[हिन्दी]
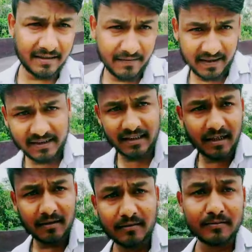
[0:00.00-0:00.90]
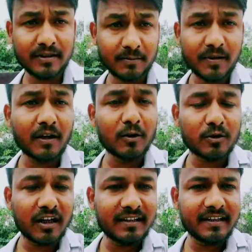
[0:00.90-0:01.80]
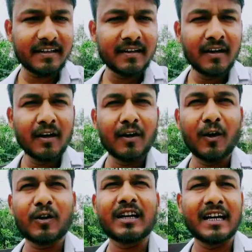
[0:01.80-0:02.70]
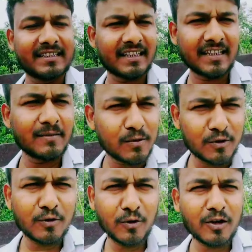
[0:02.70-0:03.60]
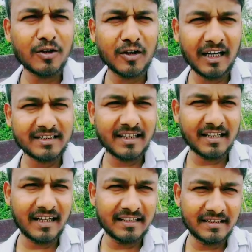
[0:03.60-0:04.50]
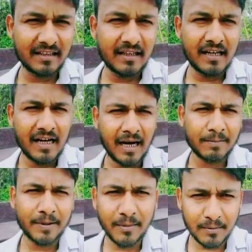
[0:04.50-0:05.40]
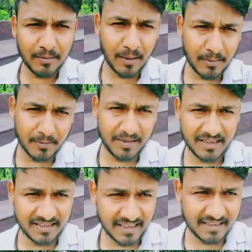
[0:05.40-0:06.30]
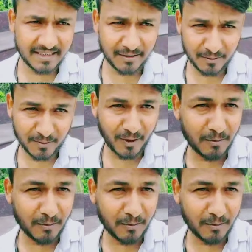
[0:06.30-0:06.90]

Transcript: एक व्यक्ति का सपना होता है ये और ख़ास करके बुज़ुर्गों का तो ख़ास कर गाइस आपके मम्मी पापा भी ये चाहेंगे कि उनको